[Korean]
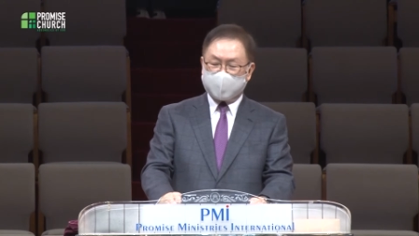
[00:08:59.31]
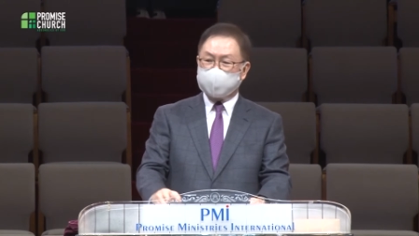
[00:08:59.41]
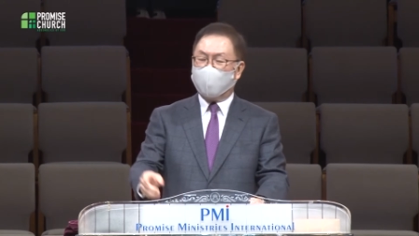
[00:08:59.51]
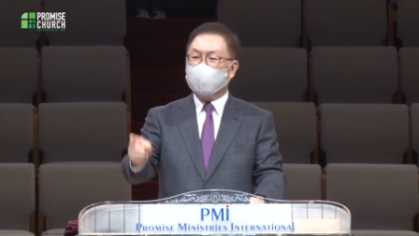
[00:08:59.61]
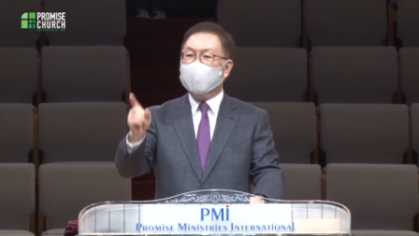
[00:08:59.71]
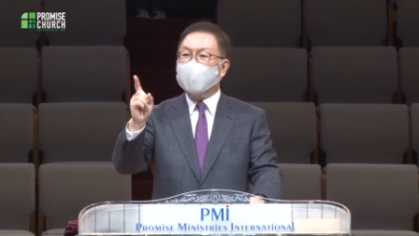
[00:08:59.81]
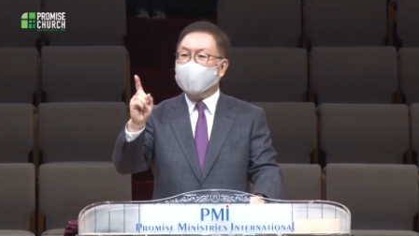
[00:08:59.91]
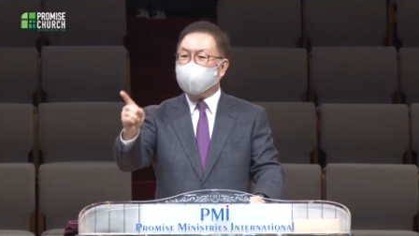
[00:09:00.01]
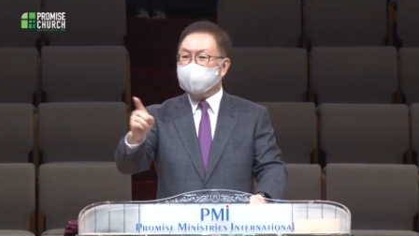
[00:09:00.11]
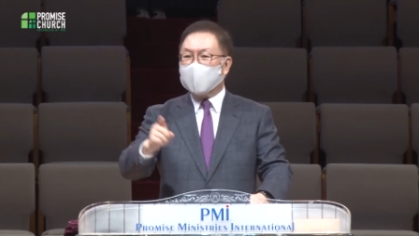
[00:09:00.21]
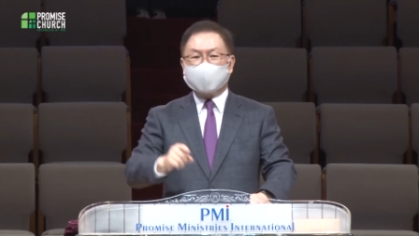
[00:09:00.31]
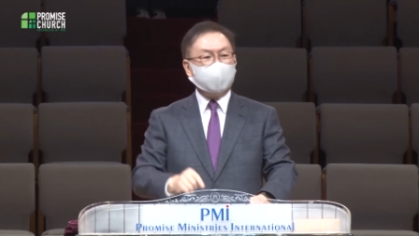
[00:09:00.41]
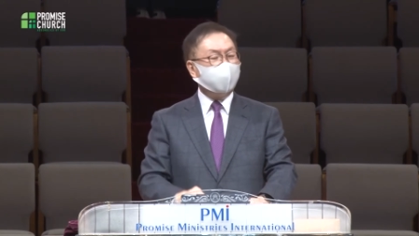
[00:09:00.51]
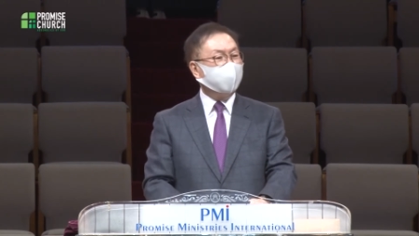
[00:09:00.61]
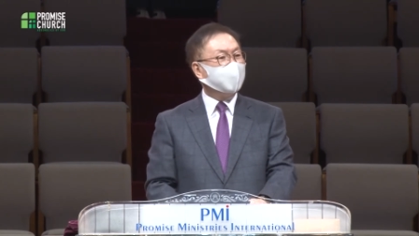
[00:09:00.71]
벌레 한
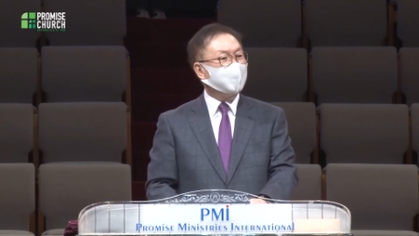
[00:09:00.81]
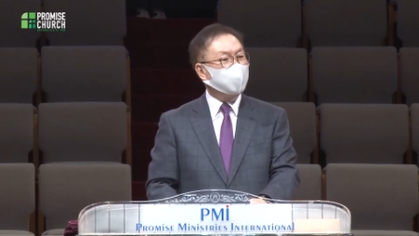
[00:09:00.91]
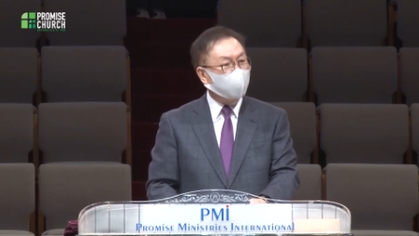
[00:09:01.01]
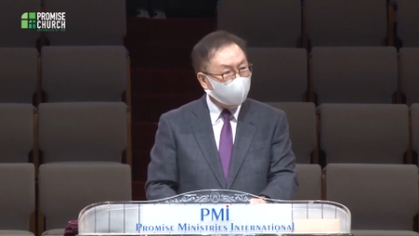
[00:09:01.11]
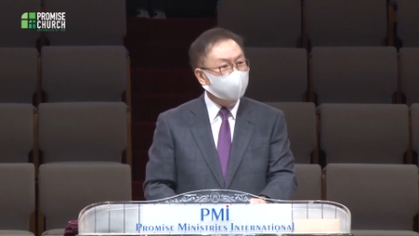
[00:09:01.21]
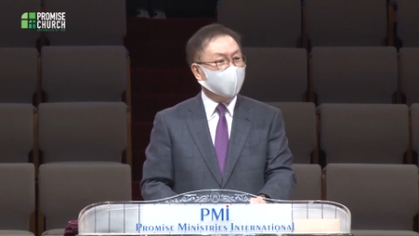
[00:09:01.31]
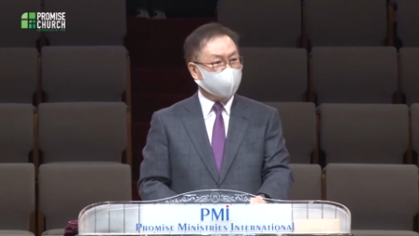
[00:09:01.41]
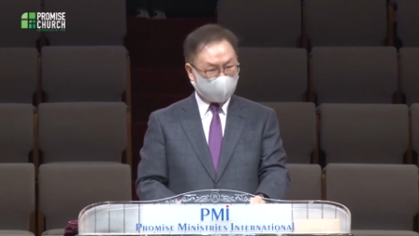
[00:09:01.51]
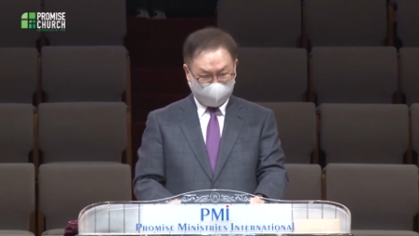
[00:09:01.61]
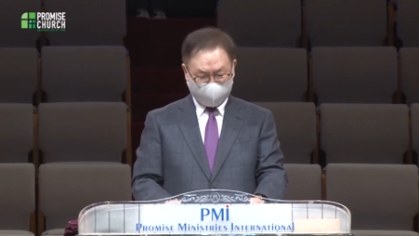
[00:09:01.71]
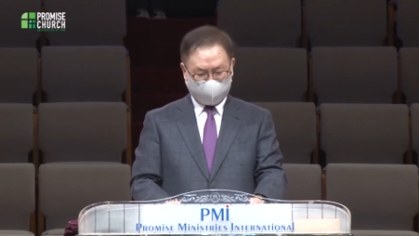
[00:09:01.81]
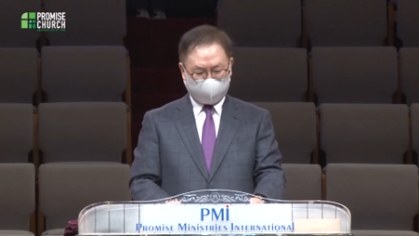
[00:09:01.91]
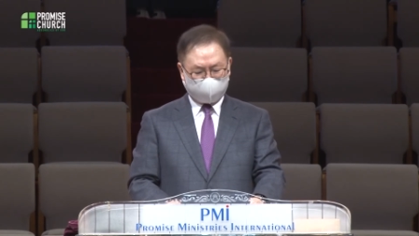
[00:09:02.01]
마리를 준비하십니다.